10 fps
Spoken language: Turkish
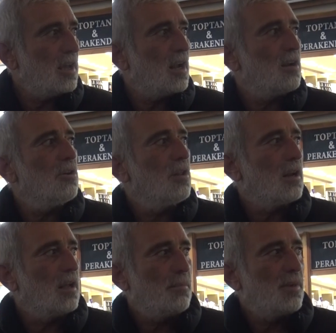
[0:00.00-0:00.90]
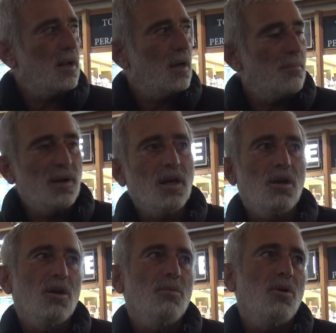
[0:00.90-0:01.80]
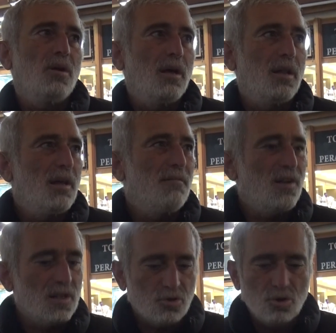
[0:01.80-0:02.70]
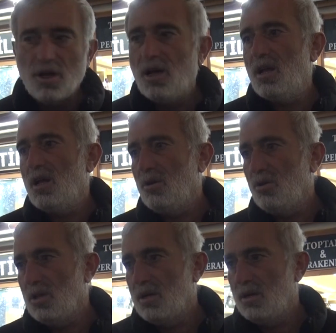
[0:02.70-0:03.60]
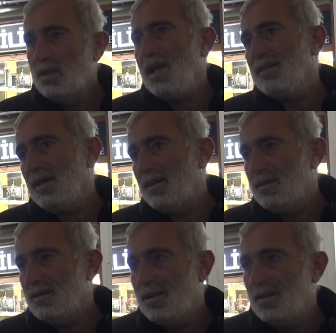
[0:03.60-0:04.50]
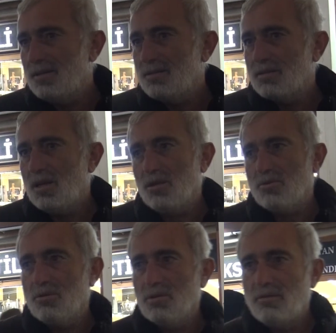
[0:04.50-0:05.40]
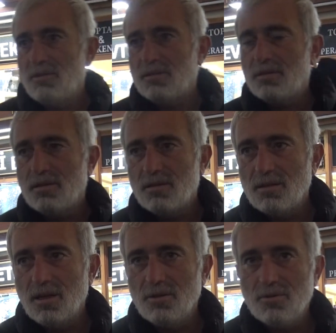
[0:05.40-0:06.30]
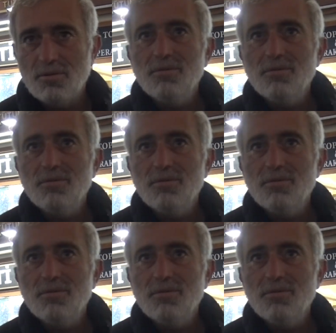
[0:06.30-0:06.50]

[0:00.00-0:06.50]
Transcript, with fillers: ayarlıyorlar yani bana bana göre böyle yani. Enflasyonu ayarlıyorlar. Yeterli yani. Sağ olsun devlet. Sağ olsun.